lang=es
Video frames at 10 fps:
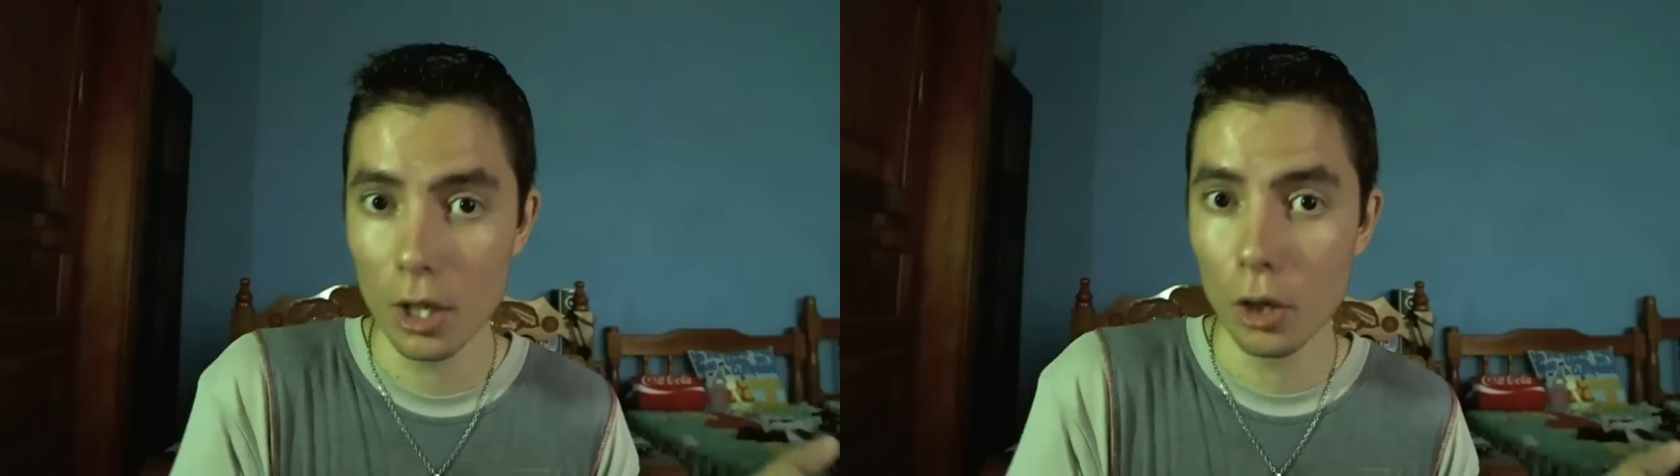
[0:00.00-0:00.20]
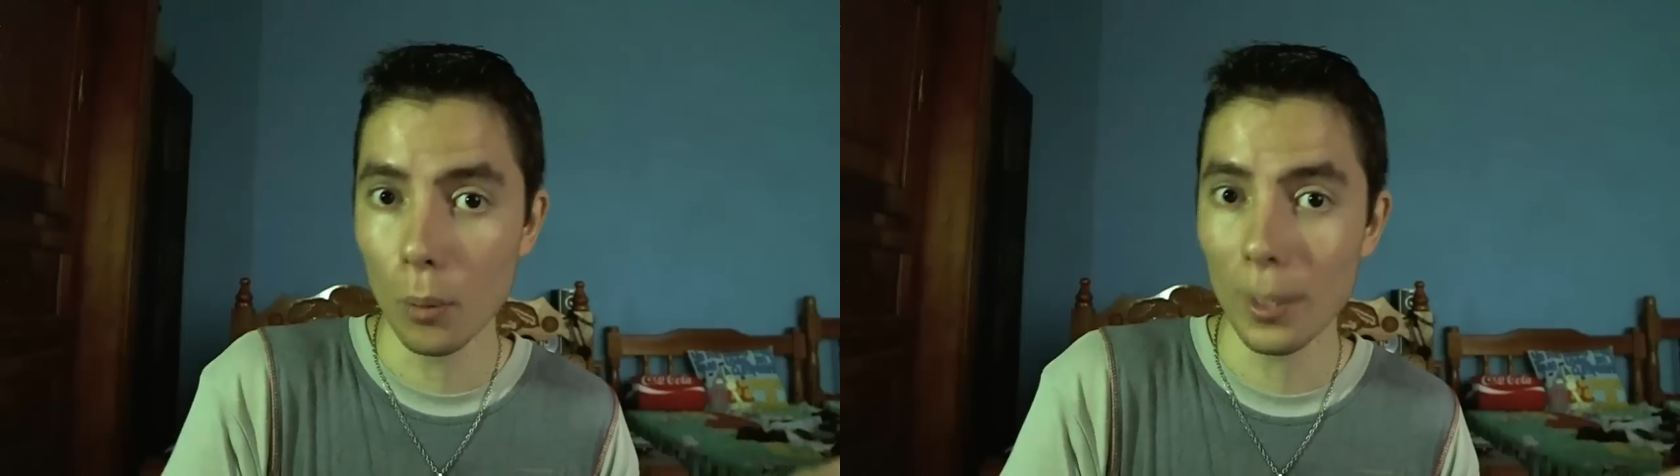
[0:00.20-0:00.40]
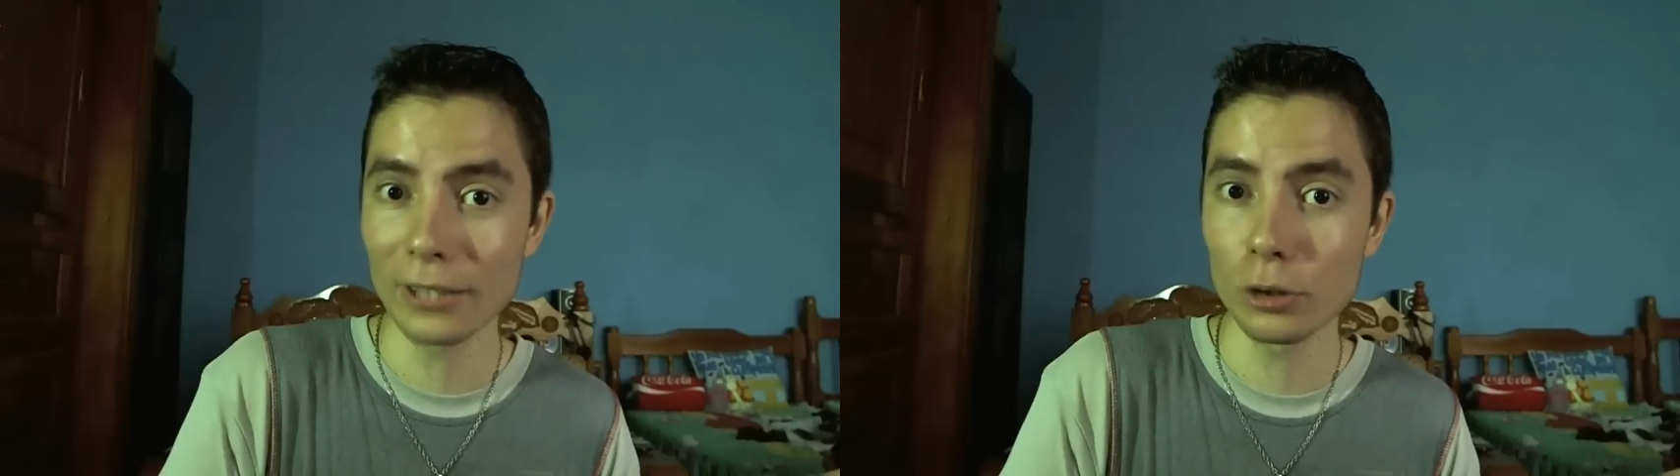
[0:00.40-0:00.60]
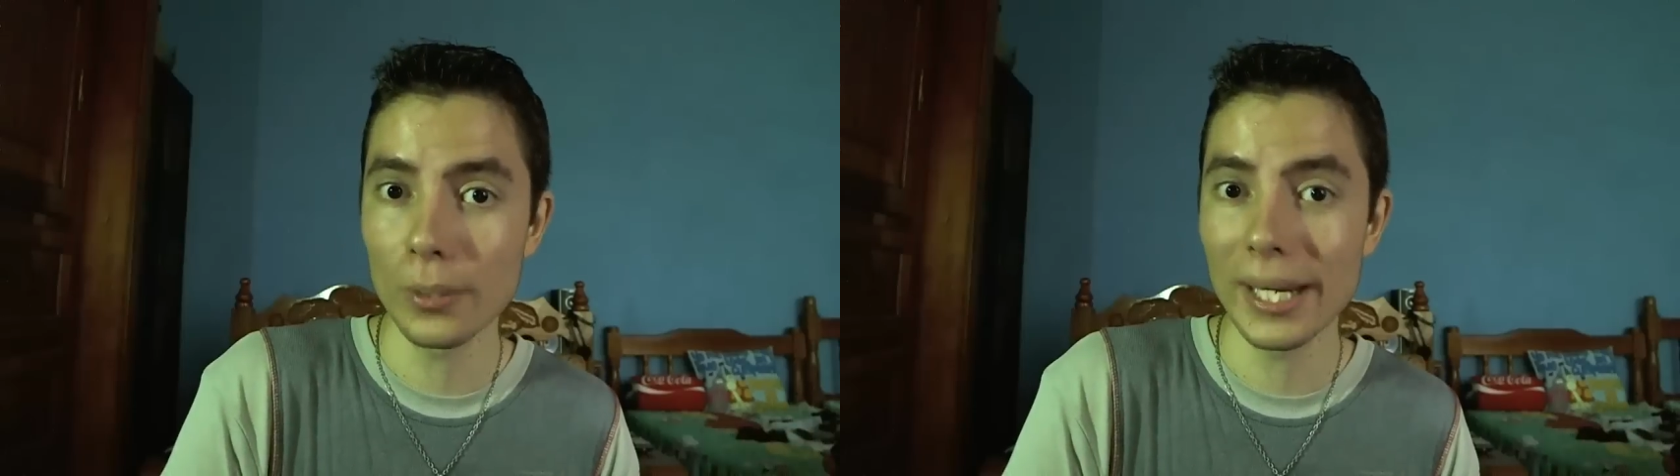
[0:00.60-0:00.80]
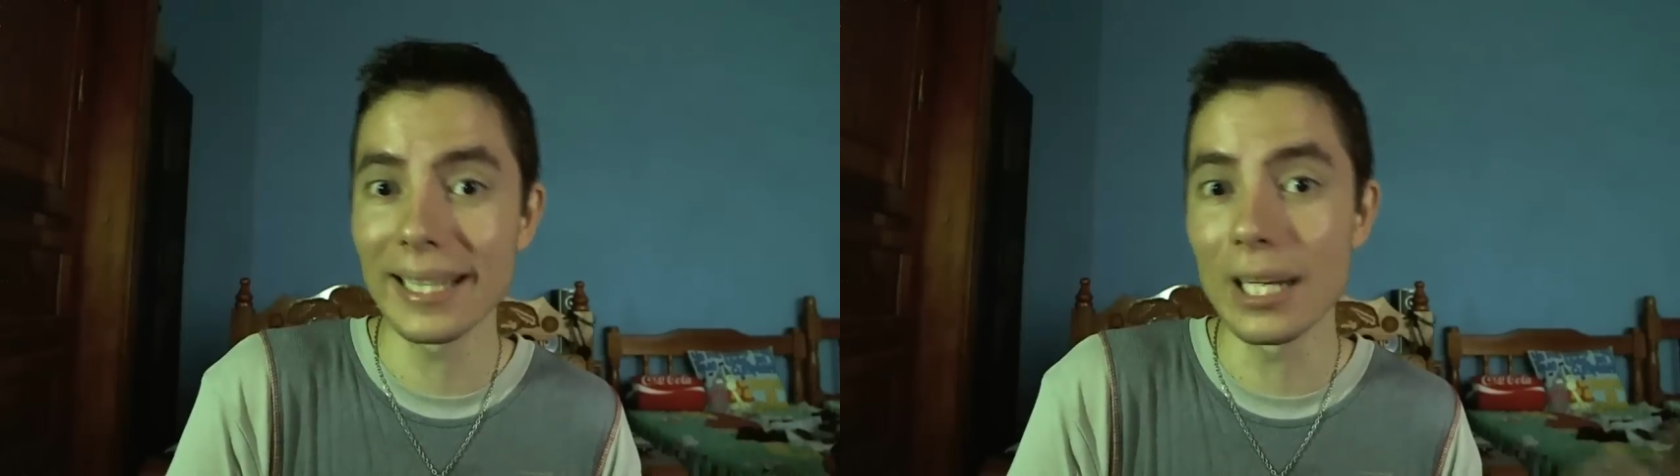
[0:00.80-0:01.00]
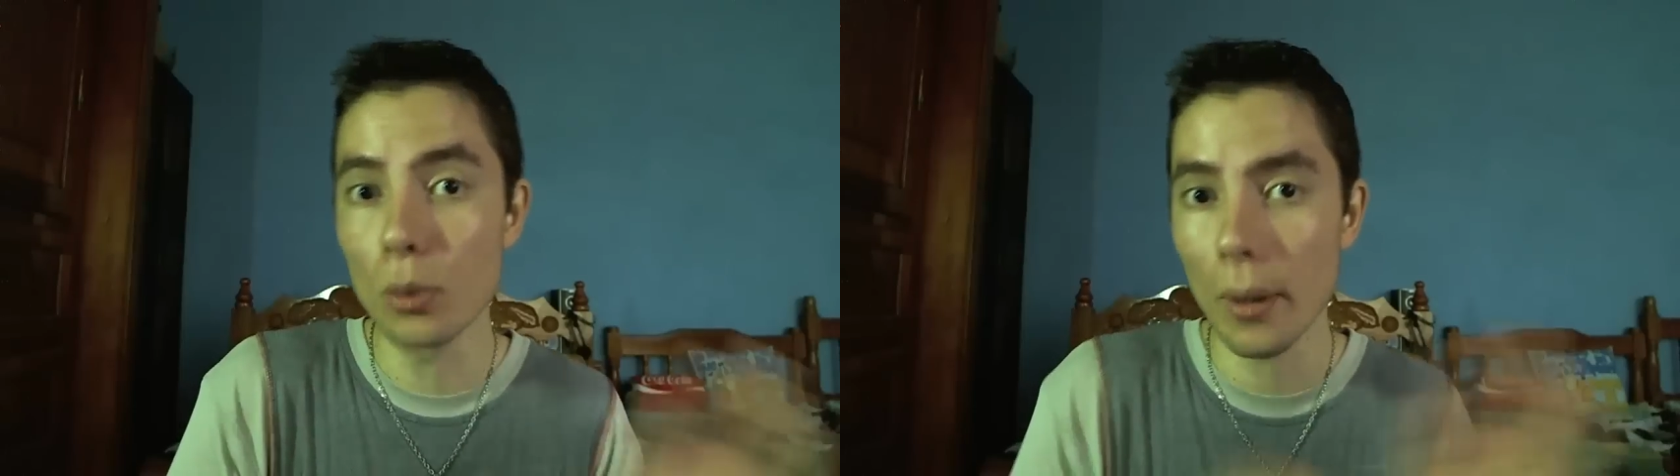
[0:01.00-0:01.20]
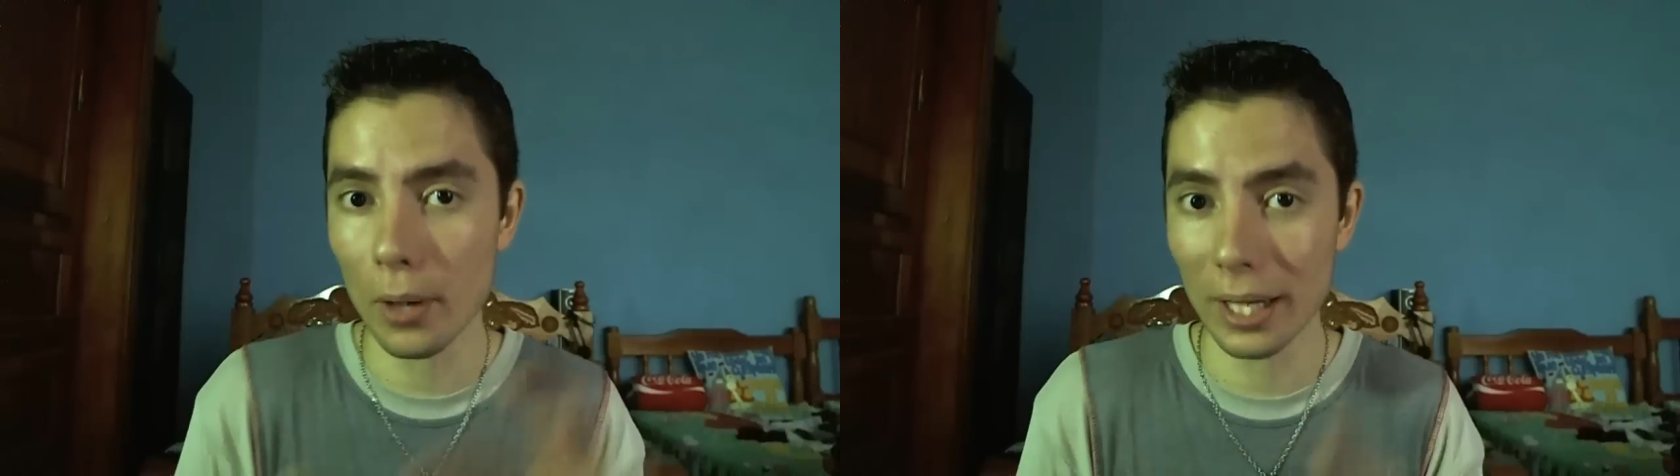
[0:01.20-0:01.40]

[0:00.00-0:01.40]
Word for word: lo voy a subir en el nuevo